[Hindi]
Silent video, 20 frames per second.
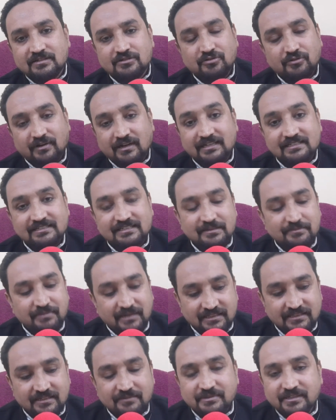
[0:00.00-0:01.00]
से स्वराज की
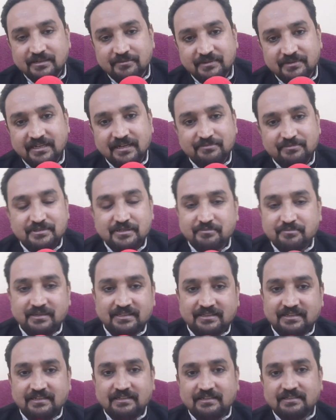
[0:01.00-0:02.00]
बात अभी हमने आपसे
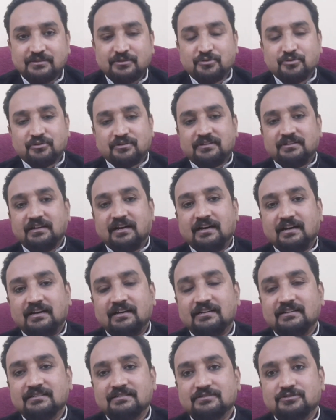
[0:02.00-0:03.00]
बताई तो क्या
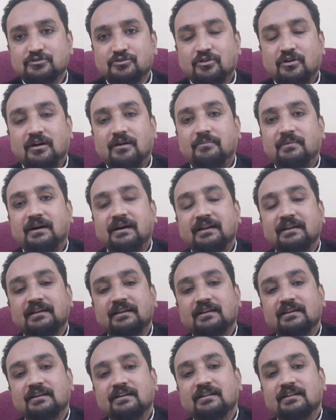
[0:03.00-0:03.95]
जो हमारे